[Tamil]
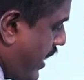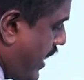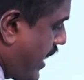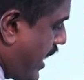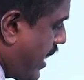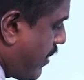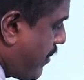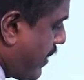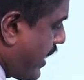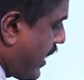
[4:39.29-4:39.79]

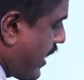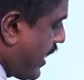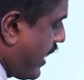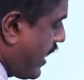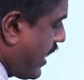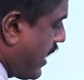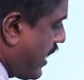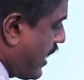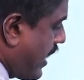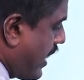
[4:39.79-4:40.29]
ரெண்டாவது
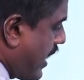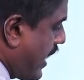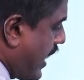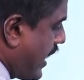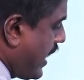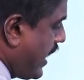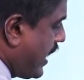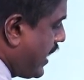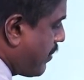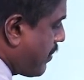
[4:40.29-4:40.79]
பெருக்கிறீங்க என்றால் ஐ
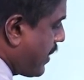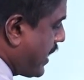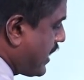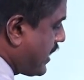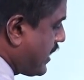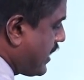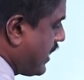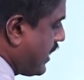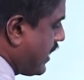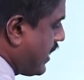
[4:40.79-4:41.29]
ரெண்டு
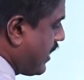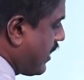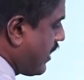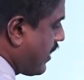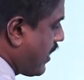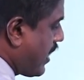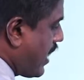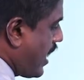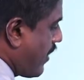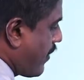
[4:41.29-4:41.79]
பத்து
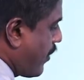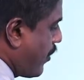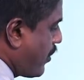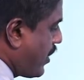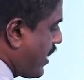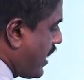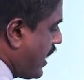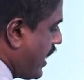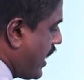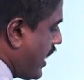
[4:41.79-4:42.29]
அவை
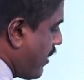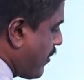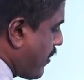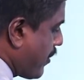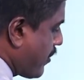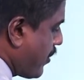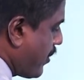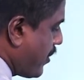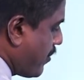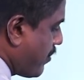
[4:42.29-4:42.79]
ஒன்று ரெண்டாவது
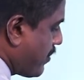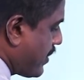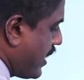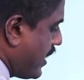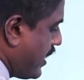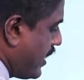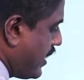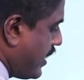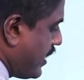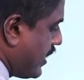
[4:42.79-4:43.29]
இருக்கணும்
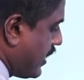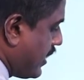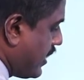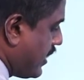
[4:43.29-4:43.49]
ரெண்டு